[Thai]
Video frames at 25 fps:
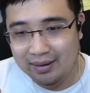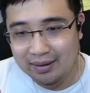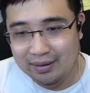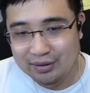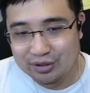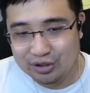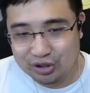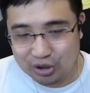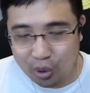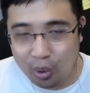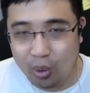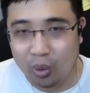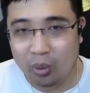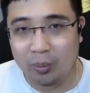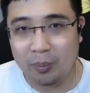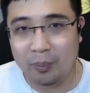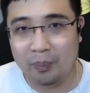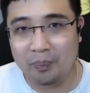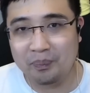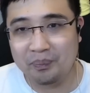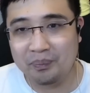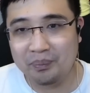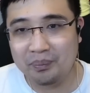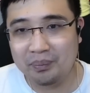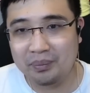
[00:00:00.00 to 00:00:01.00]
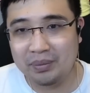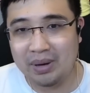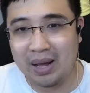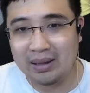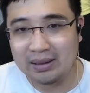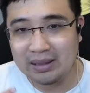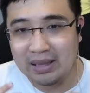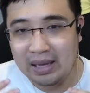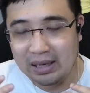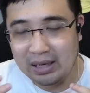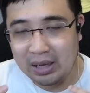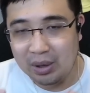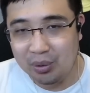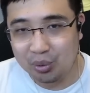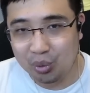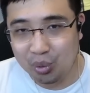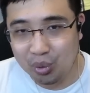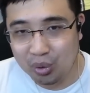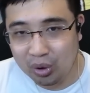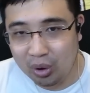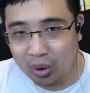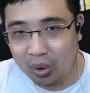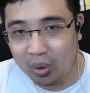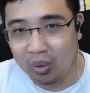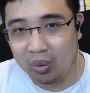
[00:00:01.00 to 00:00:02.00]
ส่งนักเตะดาวรุ่ง
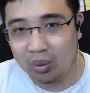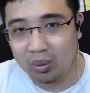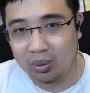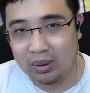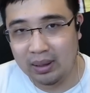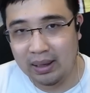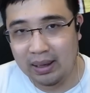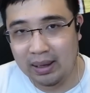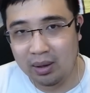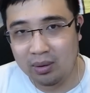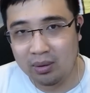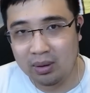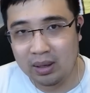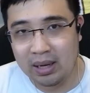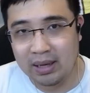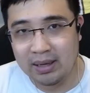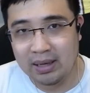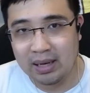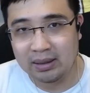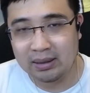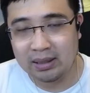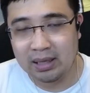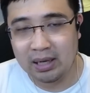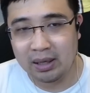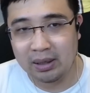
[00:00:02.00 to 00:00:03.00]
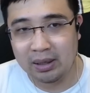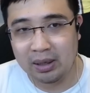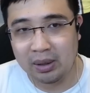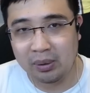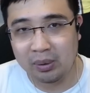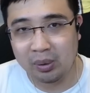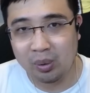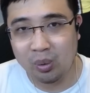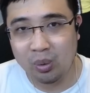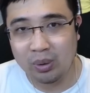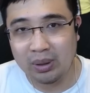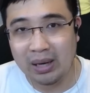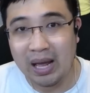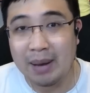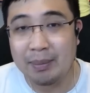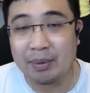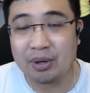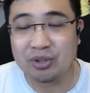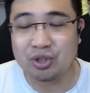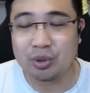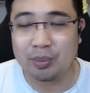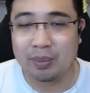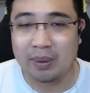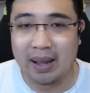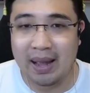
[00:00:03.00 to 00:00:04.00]
ลง แล้วให้นักเตะดาวรุ่งได้ป
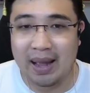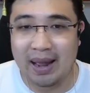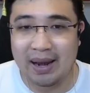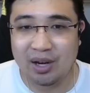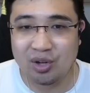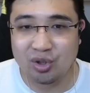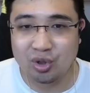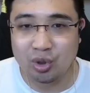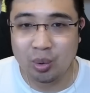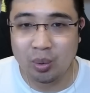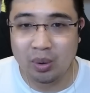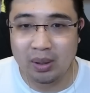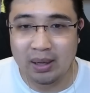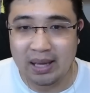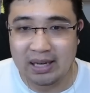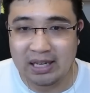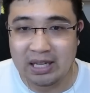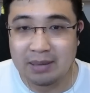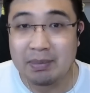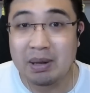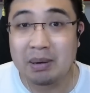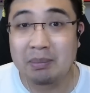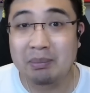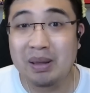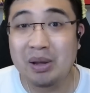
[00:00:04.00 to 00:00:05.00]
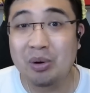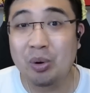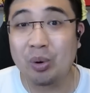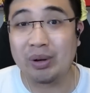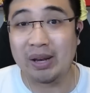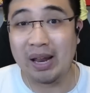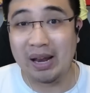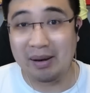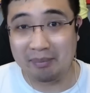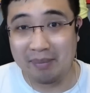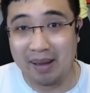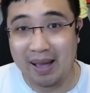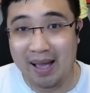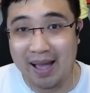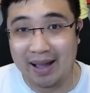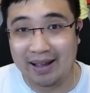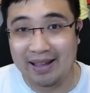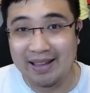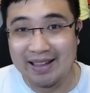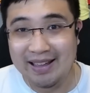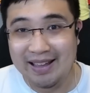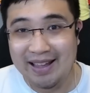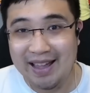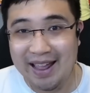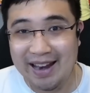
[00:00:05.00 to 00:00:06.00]
ระสบการณ์ ในช่วงเวลาที่มันไม่กดดันมาก
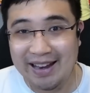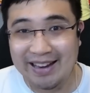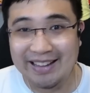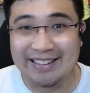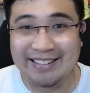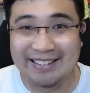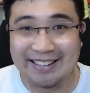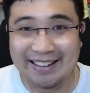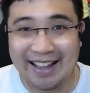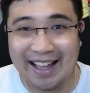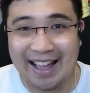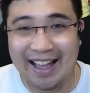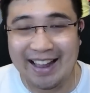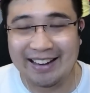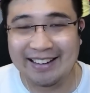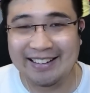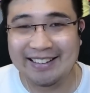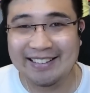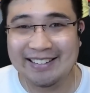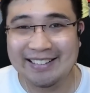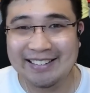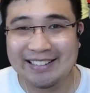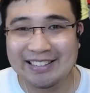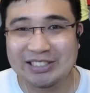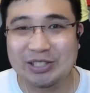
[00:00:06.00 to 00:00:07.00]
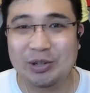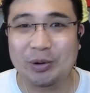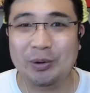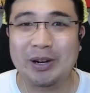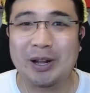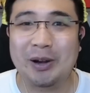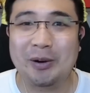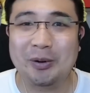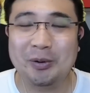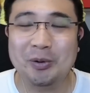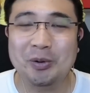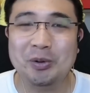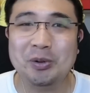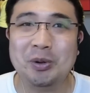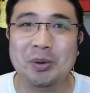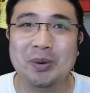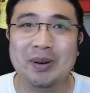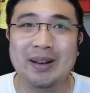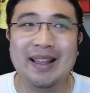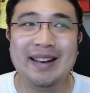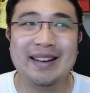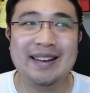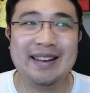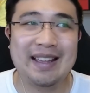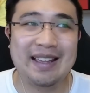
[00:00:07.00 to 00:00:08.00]
นี่คือการส่งดาวรุ่งลง
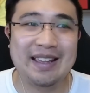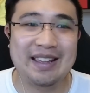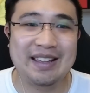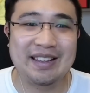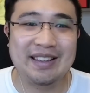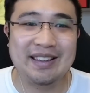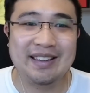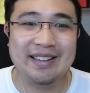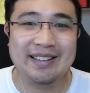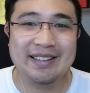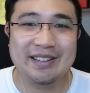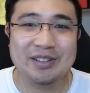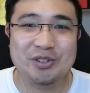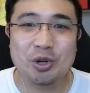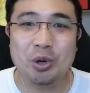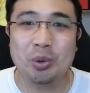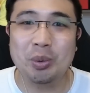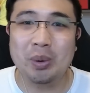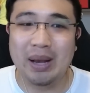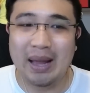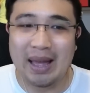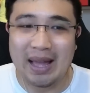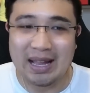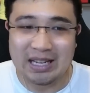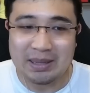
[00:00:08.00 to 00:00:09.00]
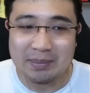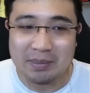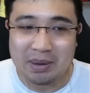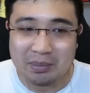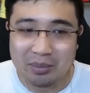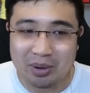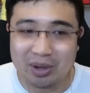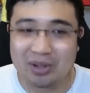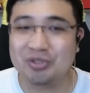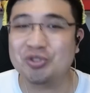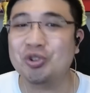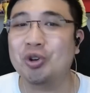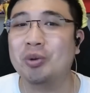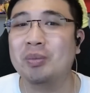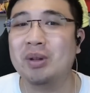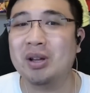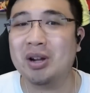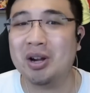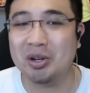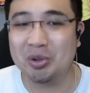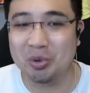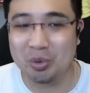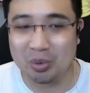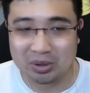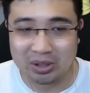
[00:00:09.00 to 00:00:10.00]
เล่นในช่วงเวลาที่มันเหมาะสมแล้ว
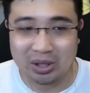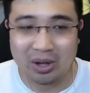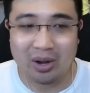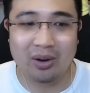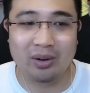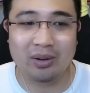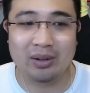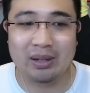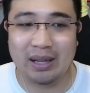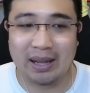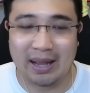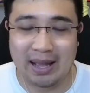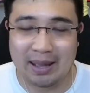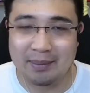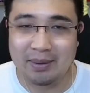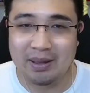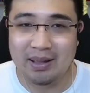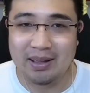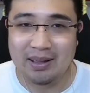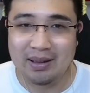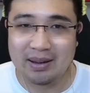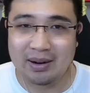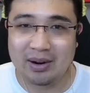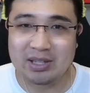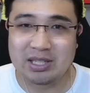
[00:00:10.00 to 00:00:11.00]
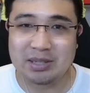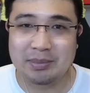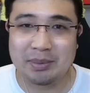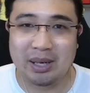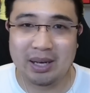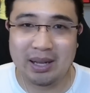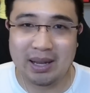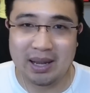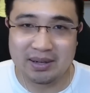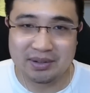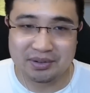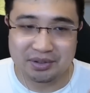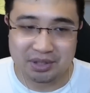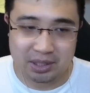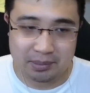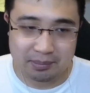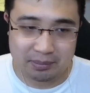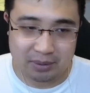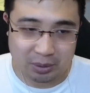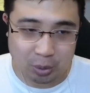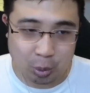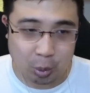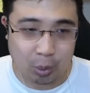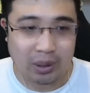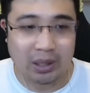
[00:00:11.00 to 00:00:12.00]
ก็ถูกต้องนะครับ ก็จะเป็นการเสริมก
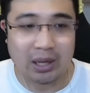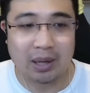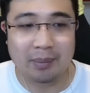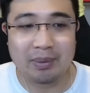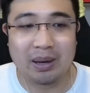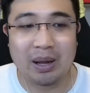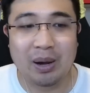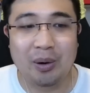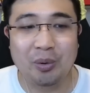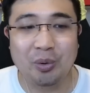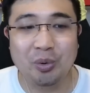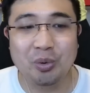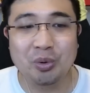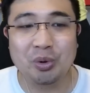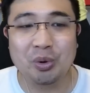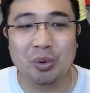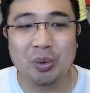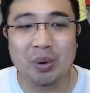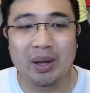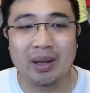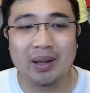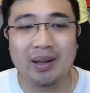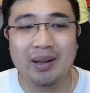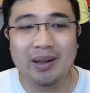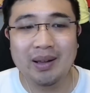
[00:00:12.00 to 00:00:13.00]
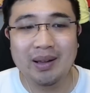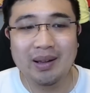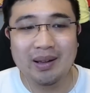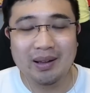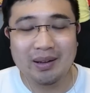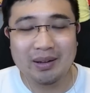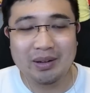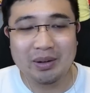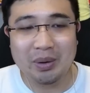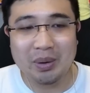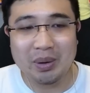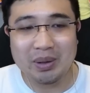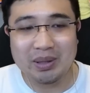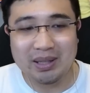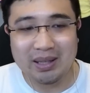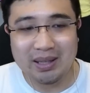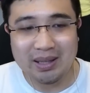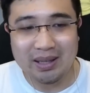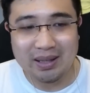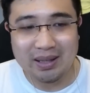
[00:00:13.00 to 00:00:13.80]
ระดูกให้กับดาวรุ่งด้วย โดยที่